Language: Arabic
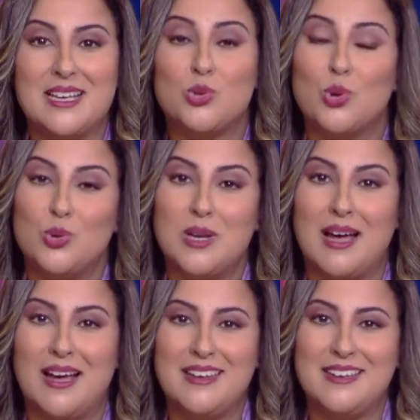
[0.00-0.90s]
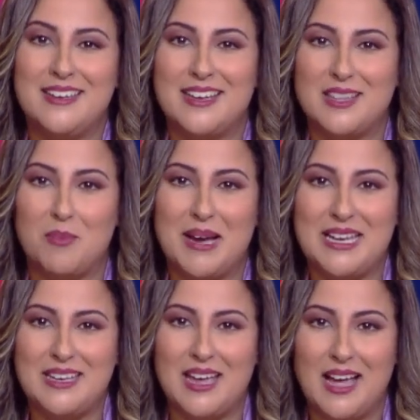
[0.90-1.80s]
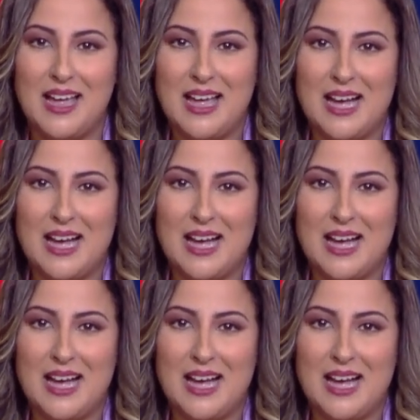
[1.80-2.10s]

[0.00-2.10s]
يسرنا أن ينضم إلينا